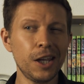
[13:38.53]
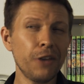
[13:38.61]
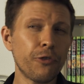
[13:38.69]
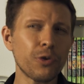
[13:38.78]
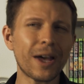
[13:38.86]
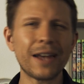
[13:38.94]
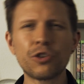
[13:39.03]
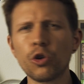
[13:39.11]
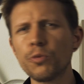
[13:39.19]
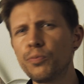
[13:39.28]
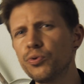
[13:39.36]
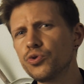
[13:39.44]
Il faudra
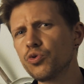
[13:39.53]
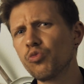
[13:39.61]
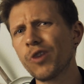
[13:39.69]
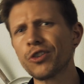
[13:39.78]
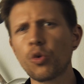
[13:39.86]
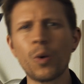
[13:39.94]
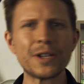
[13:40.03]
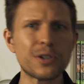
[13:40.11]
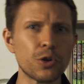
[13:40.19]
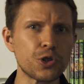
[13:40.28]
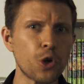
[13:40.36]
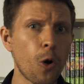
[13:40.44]
attendre plus ou moins
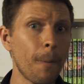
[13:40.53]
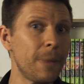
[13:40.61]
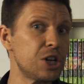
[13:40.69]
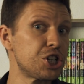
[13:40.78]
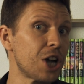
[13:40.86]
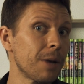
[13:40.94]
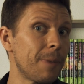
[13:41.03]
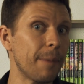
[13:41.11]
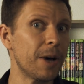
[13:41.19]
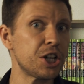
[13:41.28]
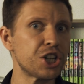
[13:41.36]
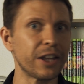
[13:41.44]
300 ans, mais Charles
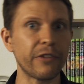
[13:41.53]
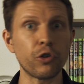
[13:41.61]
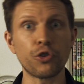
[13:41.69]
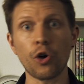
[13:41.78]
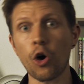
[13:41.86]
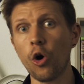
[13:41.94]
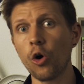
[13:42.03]
Babbage, un inventeur